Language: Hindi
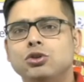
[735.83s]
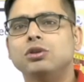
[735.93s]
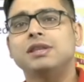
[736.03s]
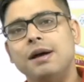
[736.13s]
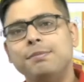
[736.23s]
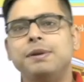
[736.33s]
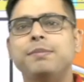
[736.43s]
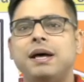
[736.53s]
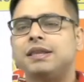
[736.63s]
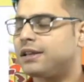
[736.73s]
तो तब
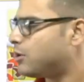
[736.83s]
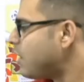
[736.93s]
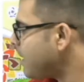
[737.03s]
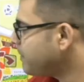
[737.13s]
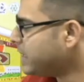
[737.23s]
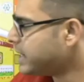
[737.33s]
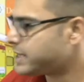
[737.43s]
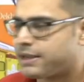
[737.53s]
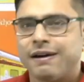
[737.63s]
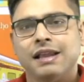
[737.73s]
की बात कर रहा हूँ अभी
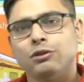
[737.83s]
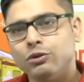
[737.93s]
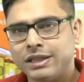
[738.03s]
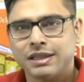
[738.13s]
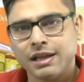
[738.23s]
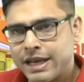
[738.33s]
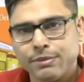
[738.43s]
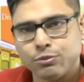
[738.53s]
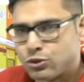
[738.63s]
ये सवाल तो इतना नहीं